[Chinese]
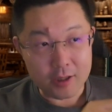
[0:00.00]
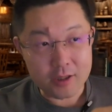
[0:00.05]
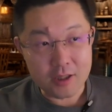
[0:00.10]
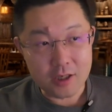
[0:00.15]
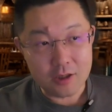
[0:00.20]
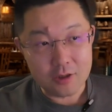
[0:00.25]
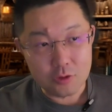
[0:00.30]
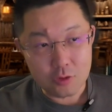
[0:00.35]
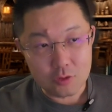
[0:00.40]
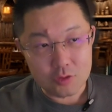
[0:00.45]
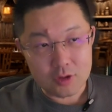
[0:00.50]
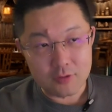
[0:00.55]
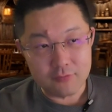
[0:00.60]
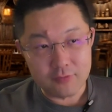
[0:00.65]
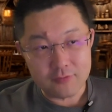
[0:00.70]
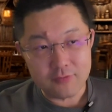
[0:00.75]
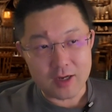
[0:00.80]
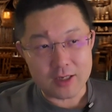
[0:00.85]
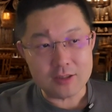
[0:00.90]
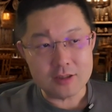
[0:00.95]
应用的
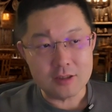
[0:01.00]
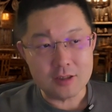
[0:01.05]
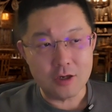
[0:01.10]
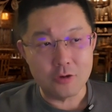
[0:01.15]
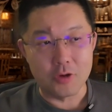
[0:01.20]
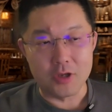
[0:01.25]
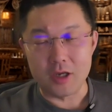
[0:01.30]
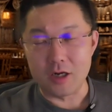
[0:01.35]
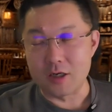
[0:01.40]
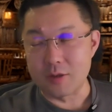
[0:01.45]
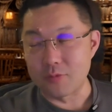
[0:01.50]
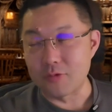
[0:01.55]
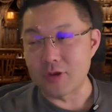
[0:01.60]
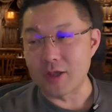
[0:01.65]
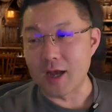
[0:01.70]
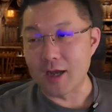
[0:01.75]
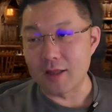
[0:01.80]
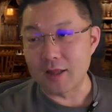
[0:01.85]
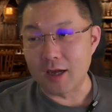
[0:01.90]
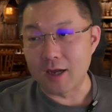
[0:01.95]
分发策略也是不一
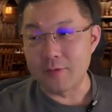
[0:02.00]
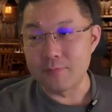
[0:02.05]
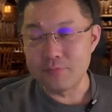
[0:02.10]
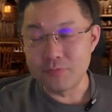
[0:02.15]
样啊。